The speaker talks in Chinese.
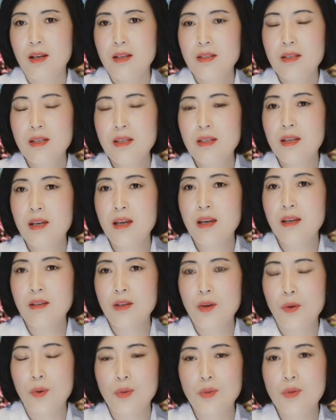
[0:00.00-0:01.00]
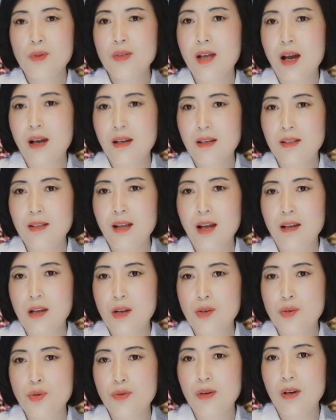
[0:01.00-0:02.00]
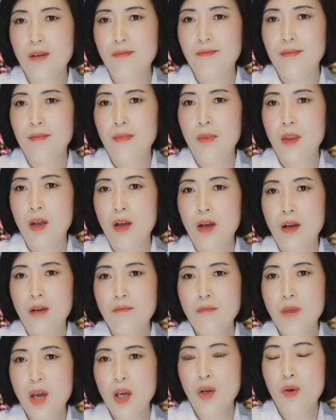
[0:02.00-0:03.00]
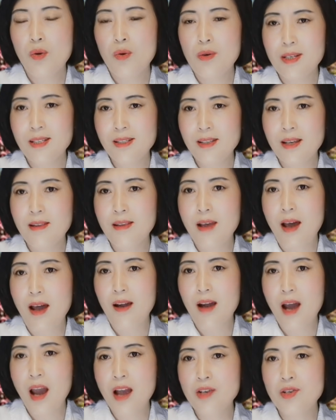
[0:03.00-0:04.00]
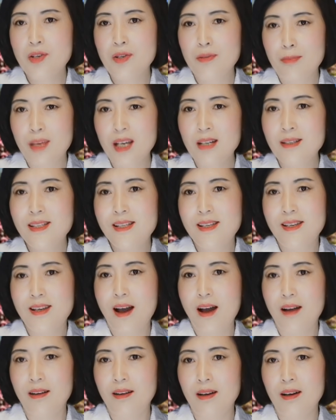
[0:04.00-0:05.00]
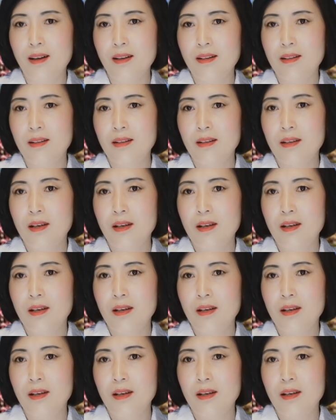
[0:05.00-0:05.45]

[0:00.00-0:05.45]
今天我就想跟大家说，美国现在开始明抢了。